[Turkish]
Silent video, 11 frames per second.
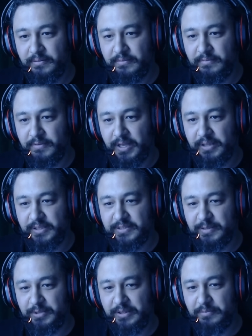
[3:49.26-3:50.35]

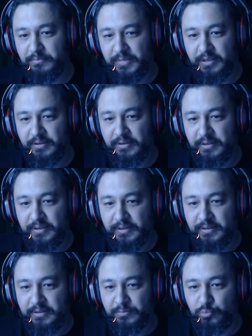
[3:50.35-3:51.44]
Anlatabildim mi?
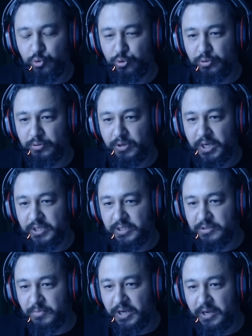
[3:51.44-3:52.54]
bu
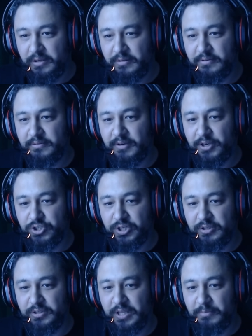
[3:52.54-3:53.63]
ayırma,
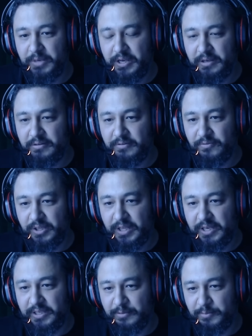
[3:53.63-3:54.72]
aşağılama
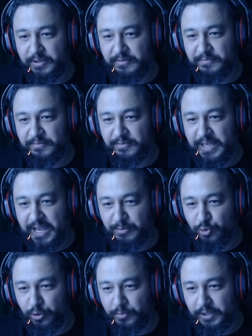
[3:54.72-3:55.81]
falan gibi
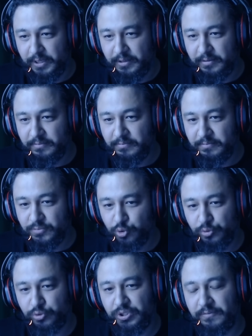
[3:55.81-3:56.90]
gelmiyor bana.
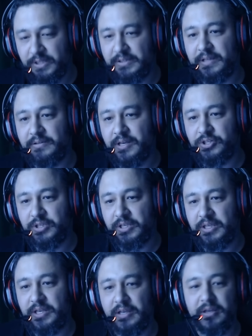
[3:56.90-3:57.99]
Sonuçta vatandaş da
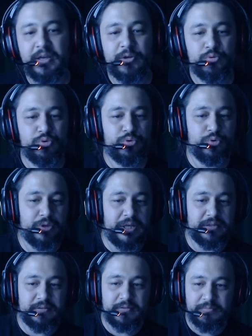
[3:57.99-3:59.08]
yine Türk
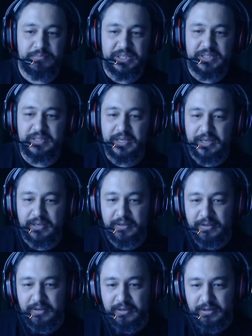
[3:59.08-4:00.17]
olan biri de
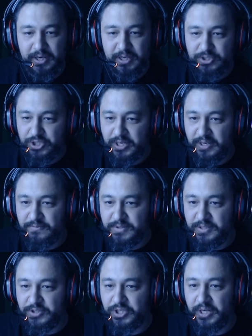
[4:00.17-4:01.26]
gayet
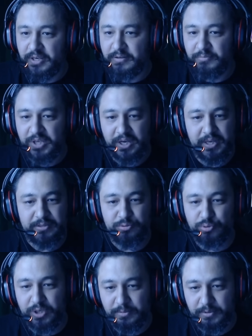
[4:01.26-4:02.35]
şerefsizce bir hayat
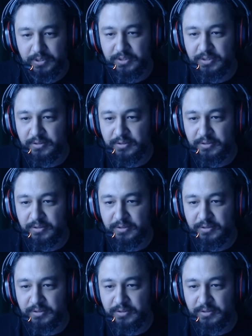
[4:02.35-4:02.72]
sürebilir.